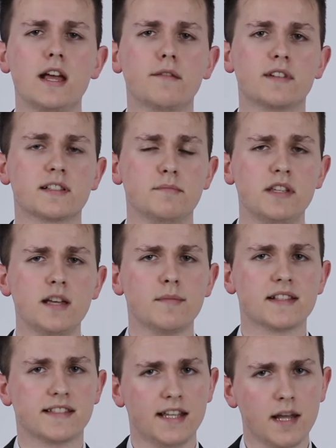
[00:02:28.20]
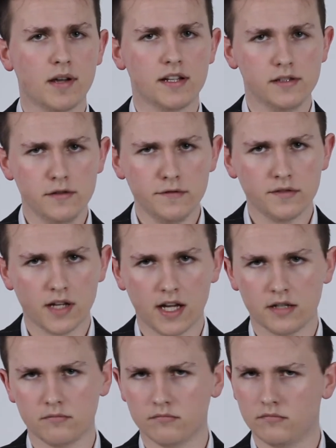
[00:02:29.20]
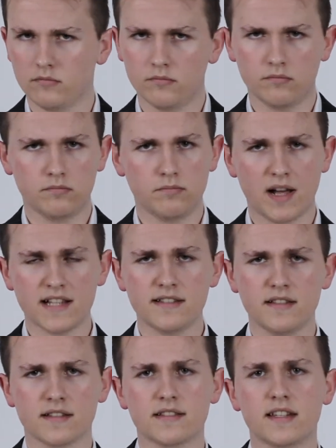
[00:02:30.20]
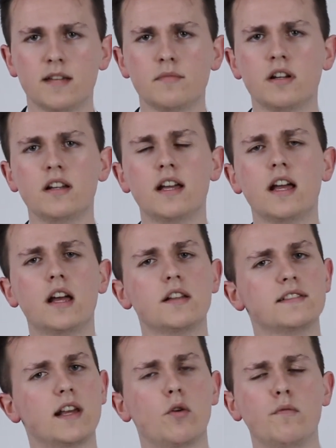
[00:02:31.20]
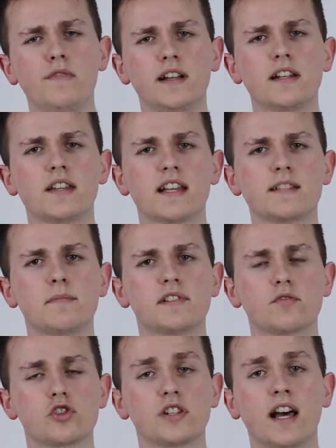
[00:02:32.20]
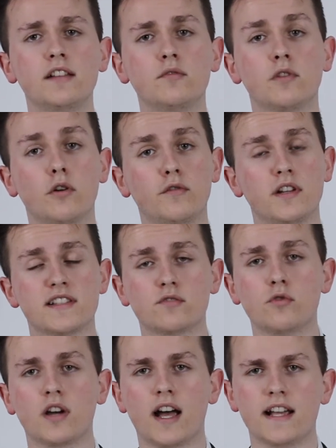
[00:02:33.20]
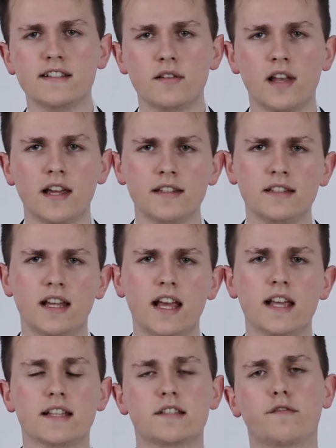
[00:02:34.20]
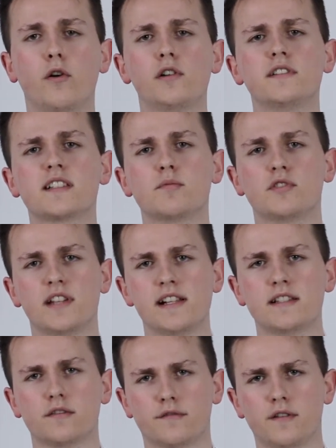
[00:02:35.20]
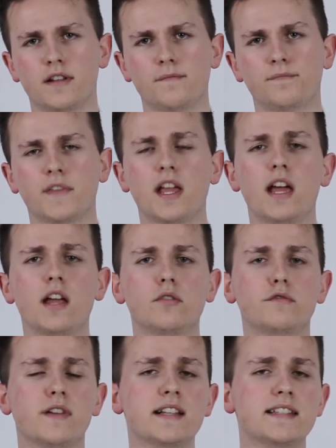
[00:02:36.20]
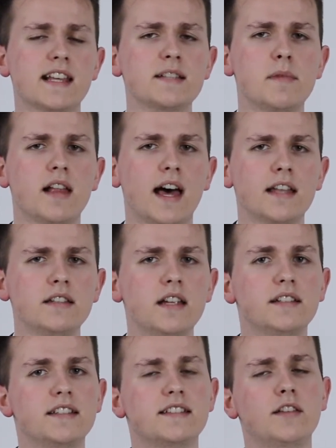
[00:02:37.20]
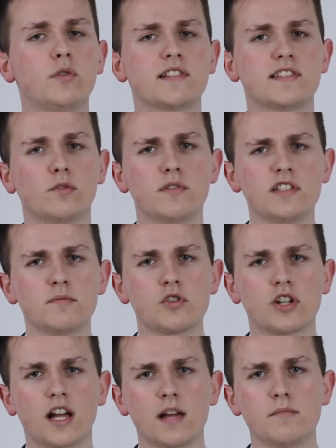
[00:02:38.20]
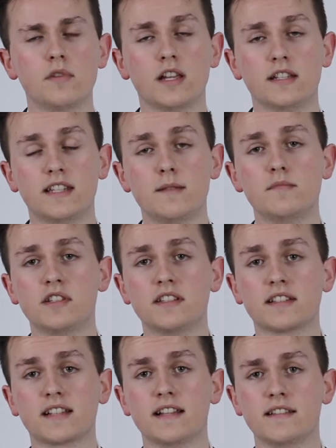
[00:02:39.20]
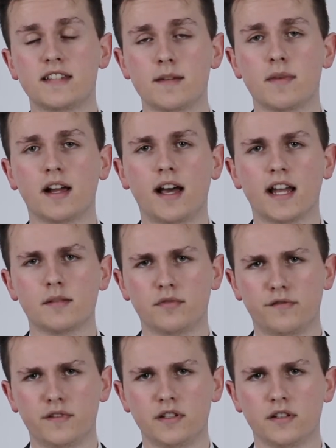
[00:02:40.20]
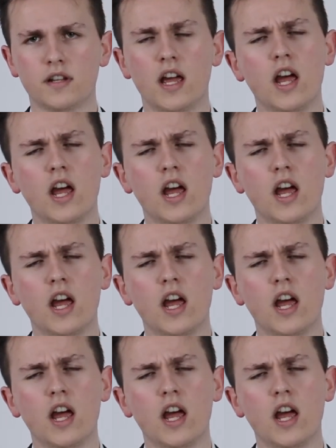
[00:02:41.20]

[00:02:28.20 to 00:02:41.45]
Was mir immer sehr dabei hilft, ein passendes Thema sehr umfänglich erstmal zu starten und auch für den Zuhörer einzuleiten, ist folgendes Modell zu verwenden. Du fängst erstmal an, die Situation zu beschreiben, in dem sich das ganze Thema gerade befindet.